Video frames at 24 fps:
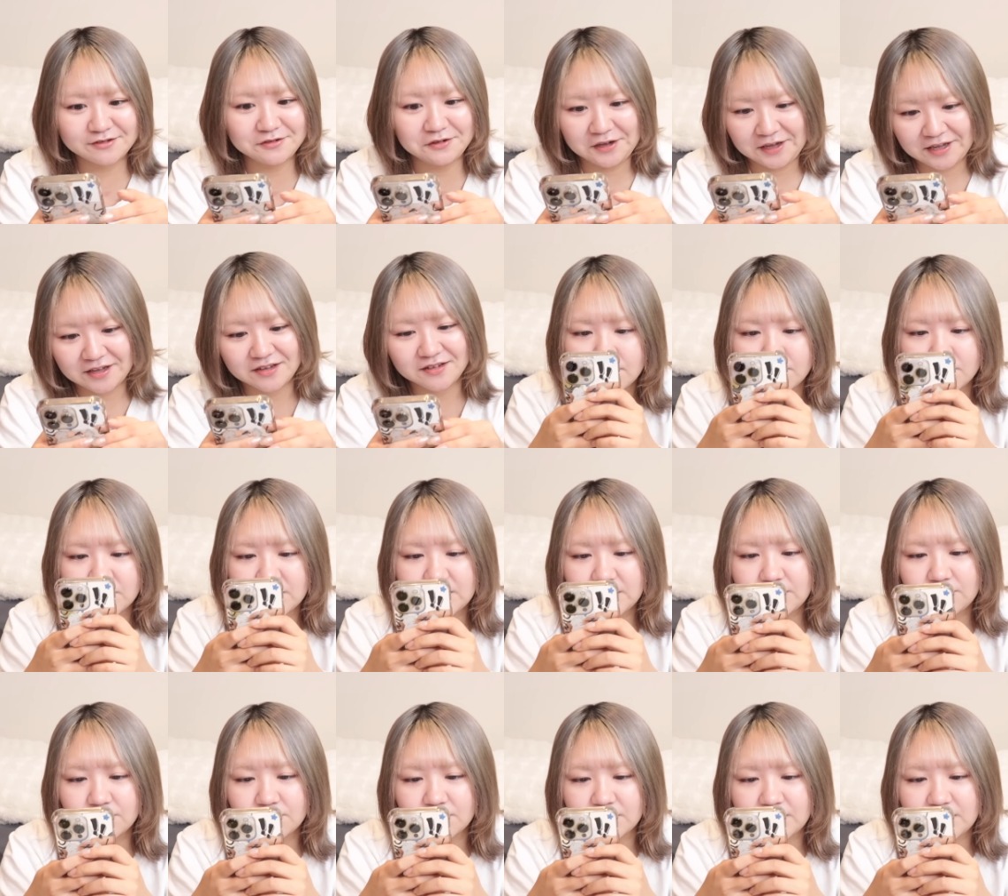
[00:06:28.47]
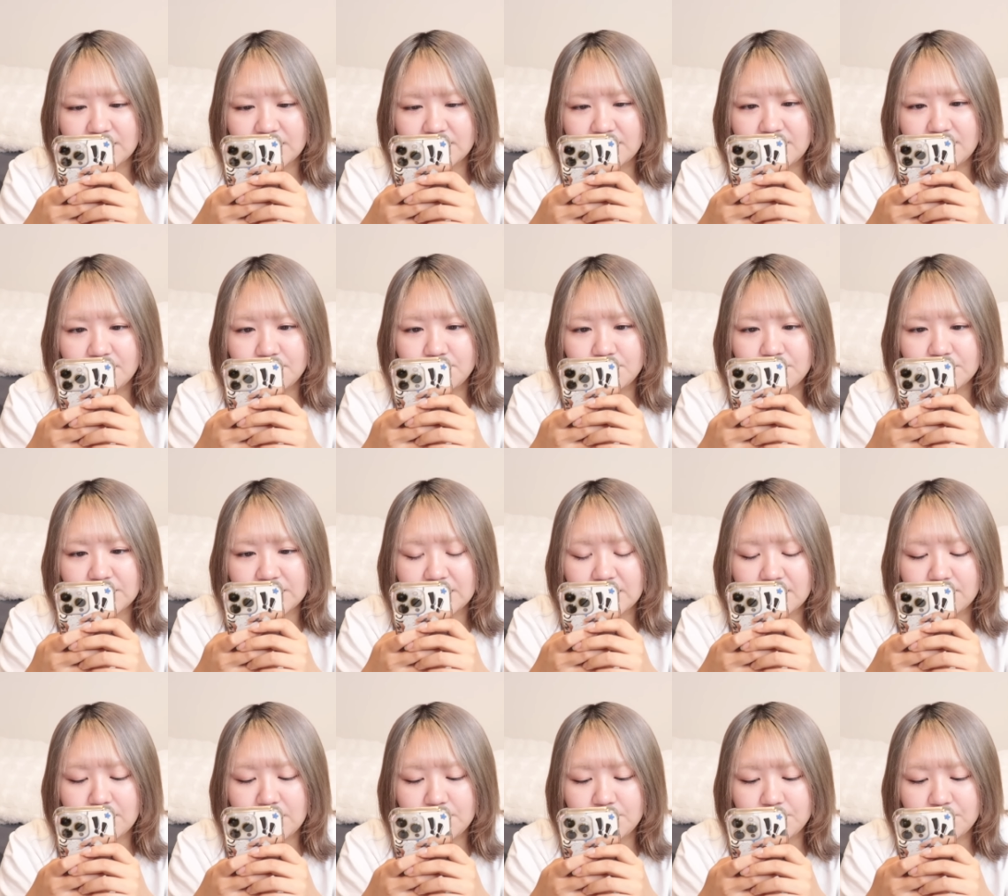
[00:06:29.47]
円餅ちょっとキラキラっぽいね。
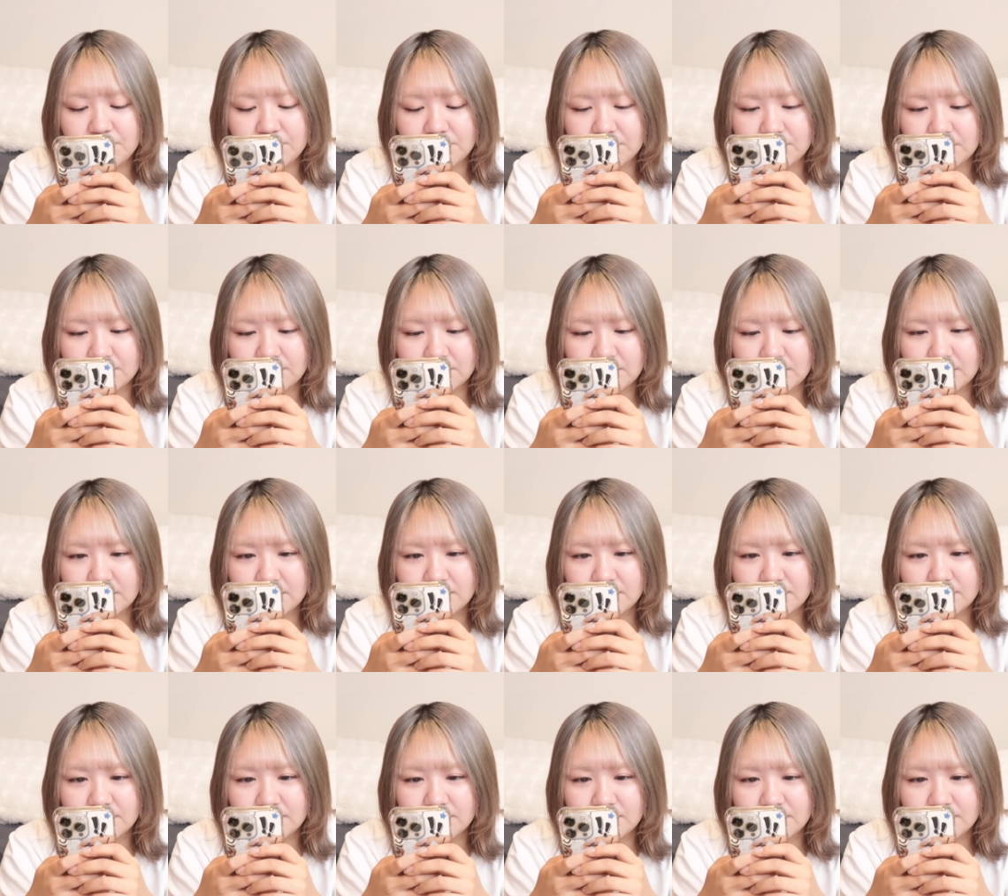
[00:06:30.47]
ラメっぽいよね、これ。